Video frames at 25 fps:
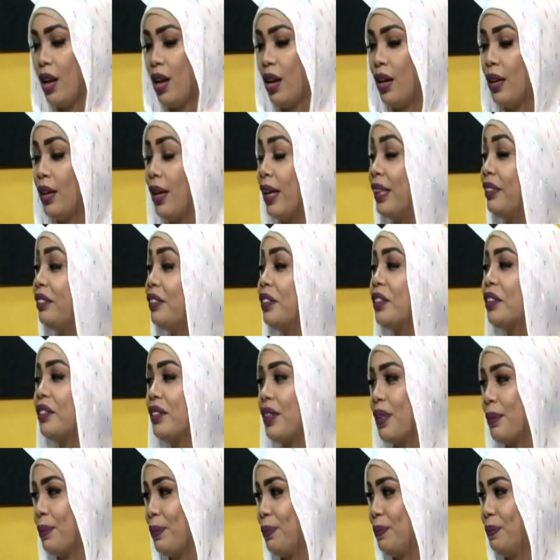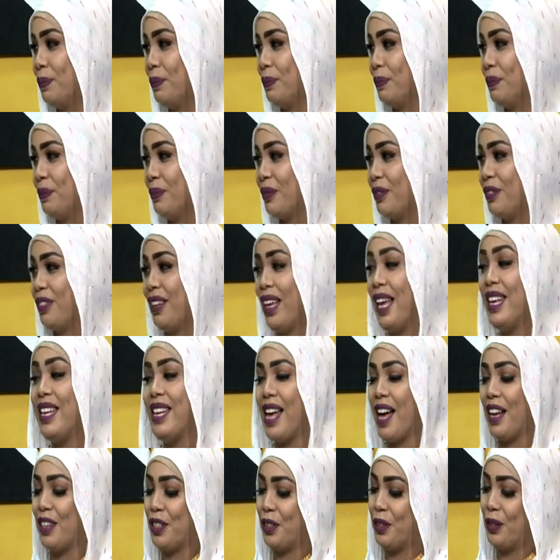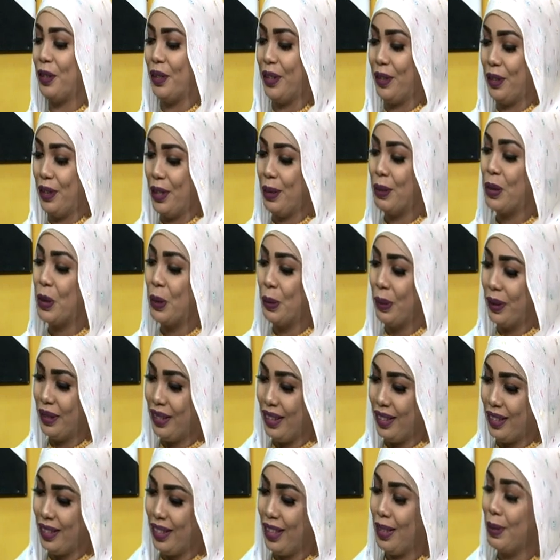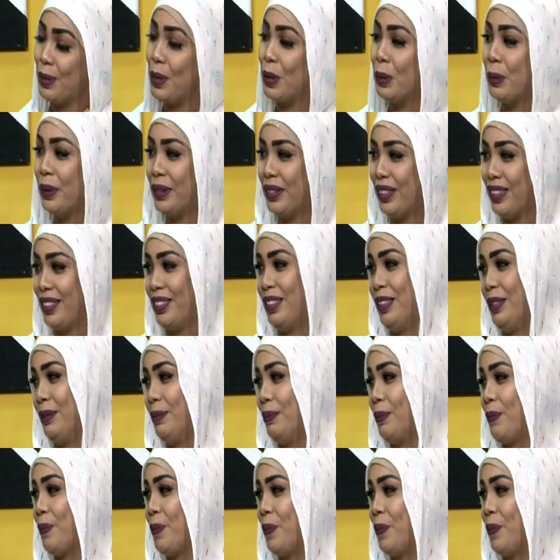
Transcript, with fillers: آه الترطيب في اي حاجه الترطيب ثم الترطيب ثم الترطيب